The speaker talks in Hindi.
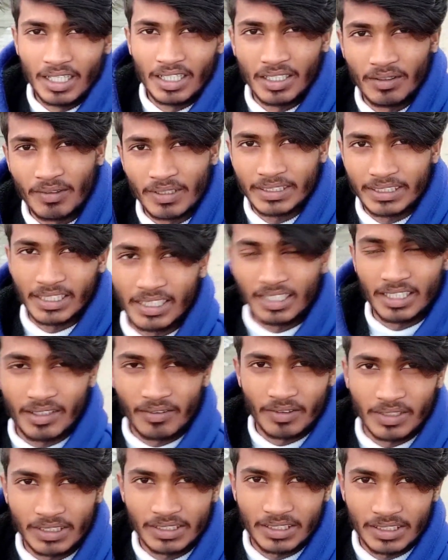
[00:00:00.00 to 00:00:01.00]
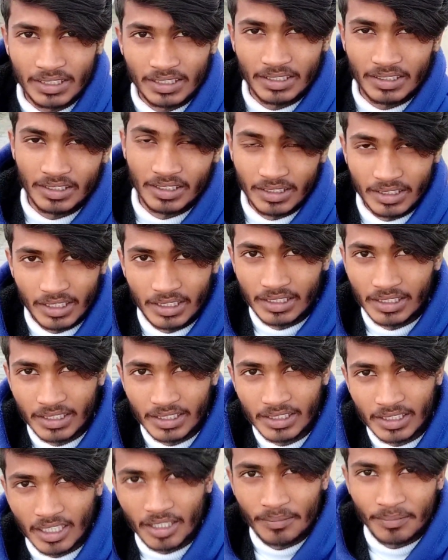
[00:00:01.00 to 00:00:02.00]
हवा चलने की वजह से
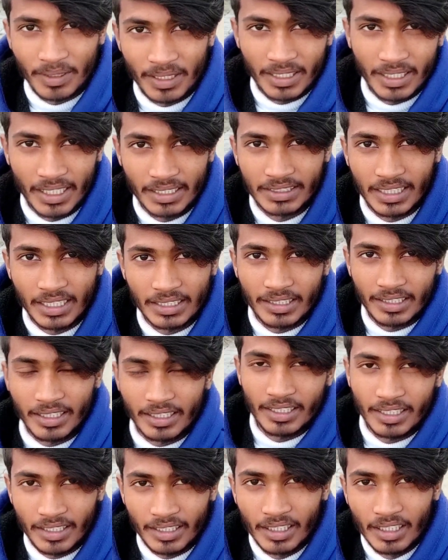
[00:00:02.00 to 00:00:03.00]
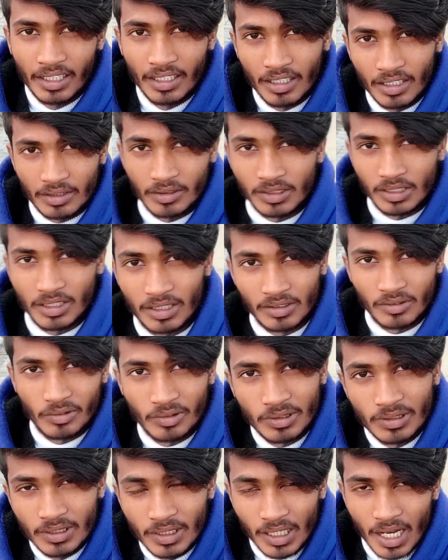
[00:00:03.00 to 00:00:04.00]
ठंडी कम रहे या ज़्यादा रहे
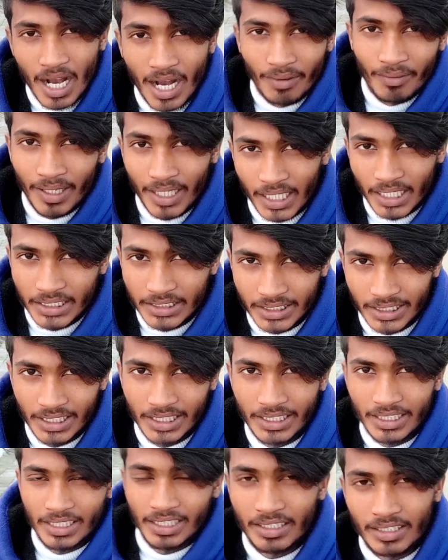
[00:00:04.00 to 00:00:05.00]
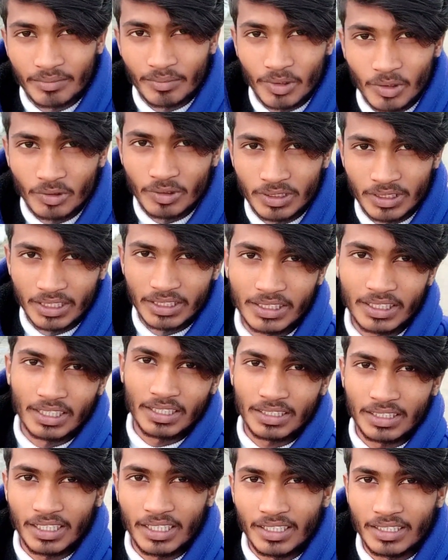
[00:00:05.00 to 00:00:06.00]
हवा अगर चले ना तो बहुत तेज
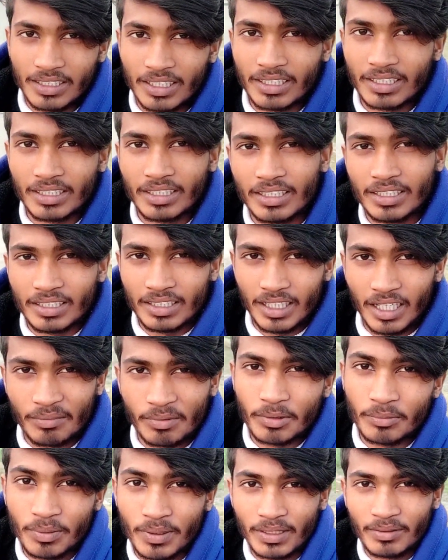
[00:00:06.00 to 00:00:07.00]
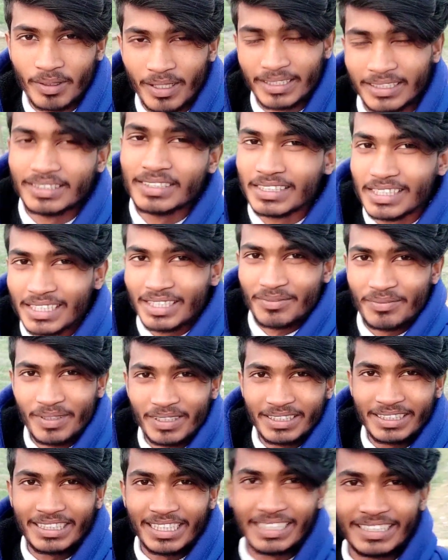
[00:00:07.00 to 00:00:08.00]
लगता है ठंडी अभी फिर भाई
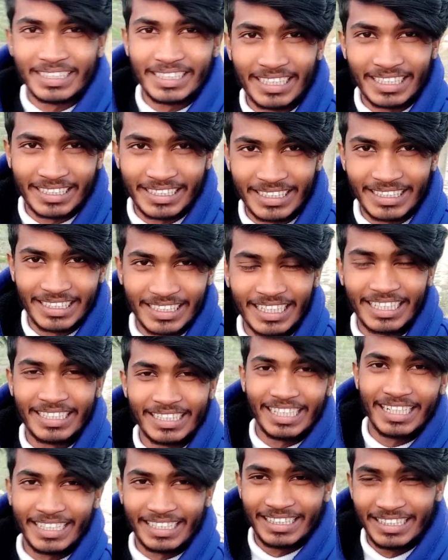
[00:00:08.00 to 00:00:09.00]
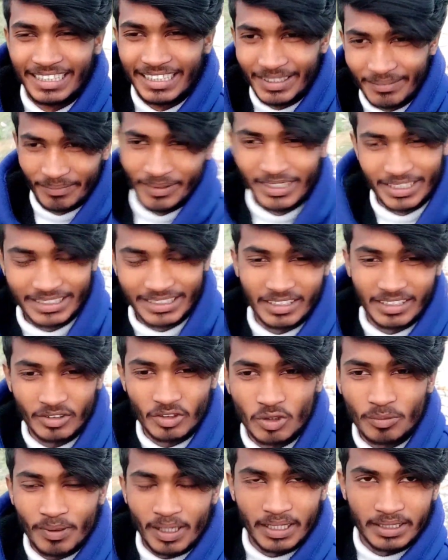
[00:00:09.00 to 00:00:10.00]
फिर ठंडी लगने लगा है यार मैं इधर
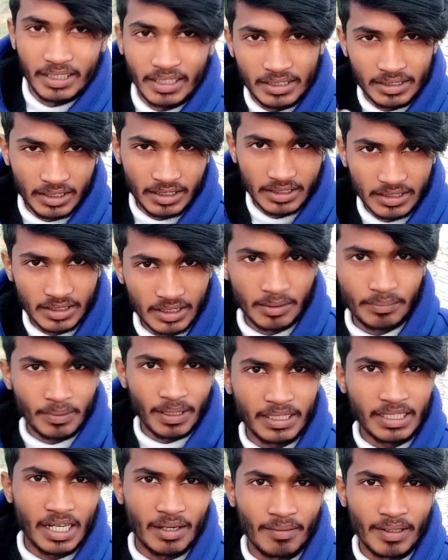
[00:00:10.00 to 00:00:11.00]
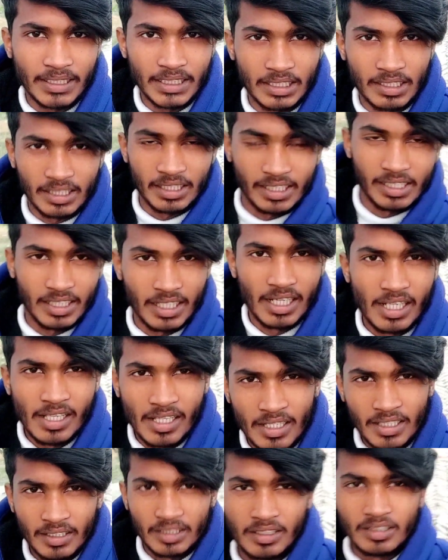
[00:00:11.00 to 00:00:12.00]
घुमा इधर इस तरफ का ही हवा चल रहा है
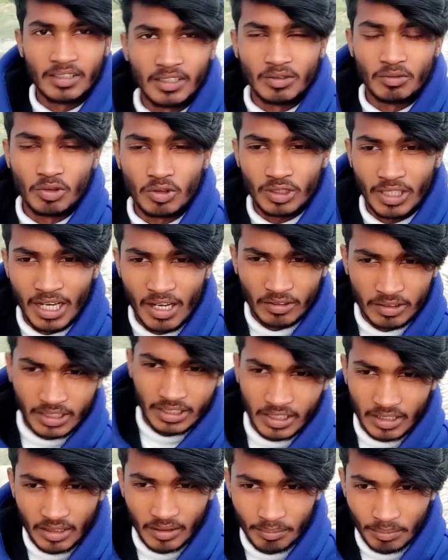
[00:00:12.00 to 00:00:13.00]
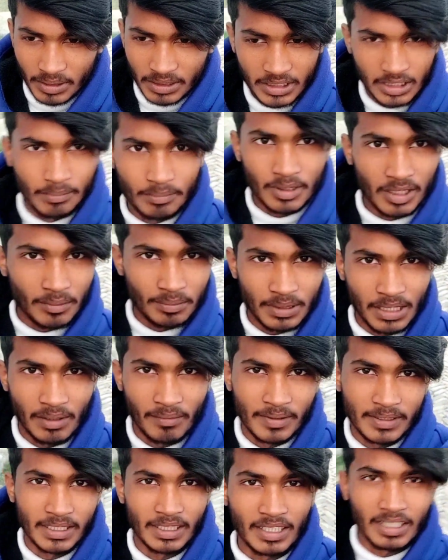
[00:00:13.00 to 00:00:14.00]
तो वो क्या होता है ना पश्चिम तरफ से
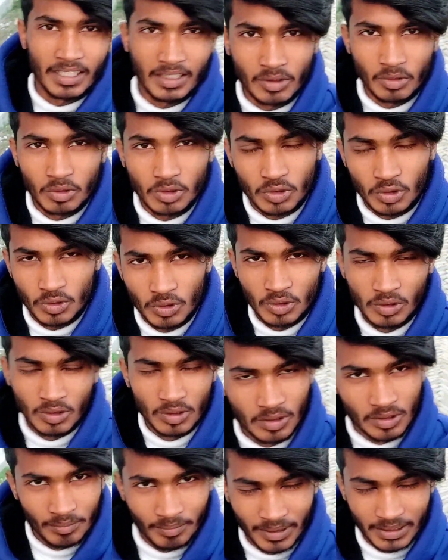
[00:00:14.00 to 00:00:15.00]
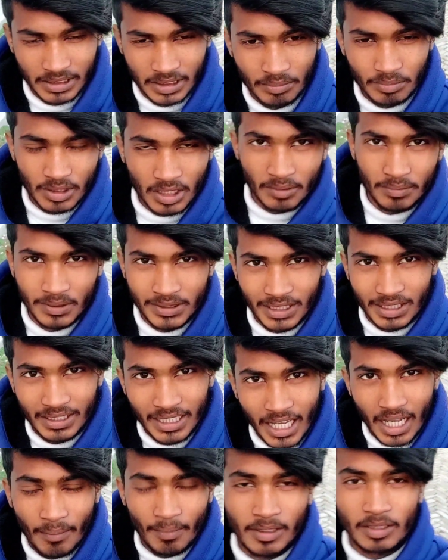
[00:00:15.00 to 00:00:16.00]
हवा चल रहा है तो उसको पश्चिम तरफ से
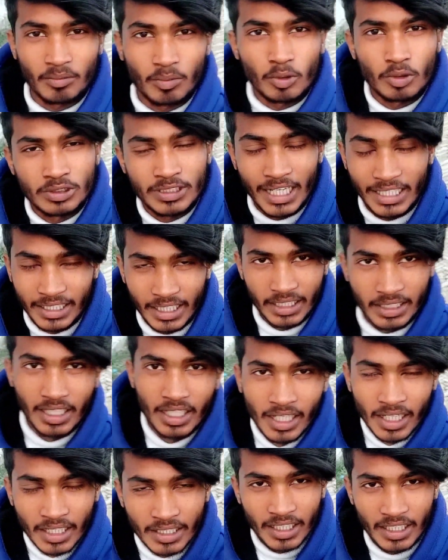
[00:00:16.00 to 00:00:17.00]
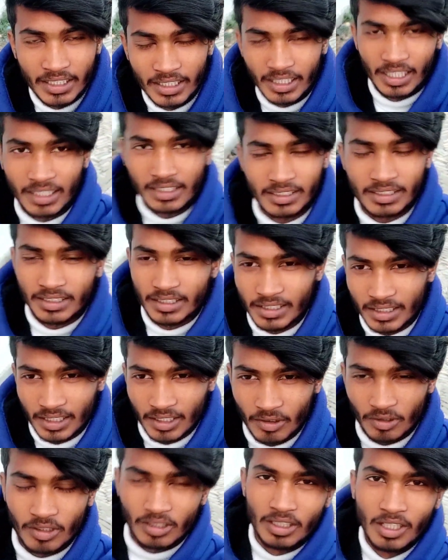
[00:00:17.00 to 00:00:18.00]
चलता है हवा तो बहुत ज़्यादा ही ठंडी लगती है
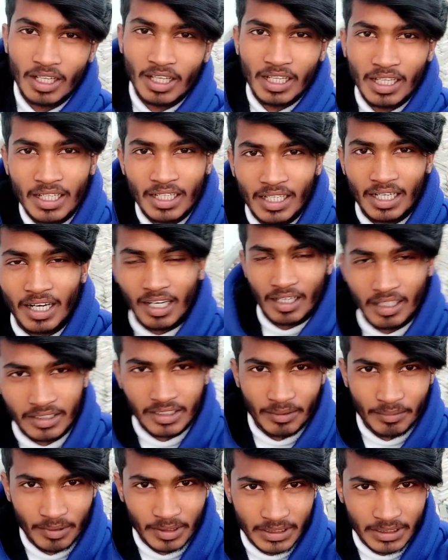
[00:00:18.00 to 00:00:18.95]
और अगर जब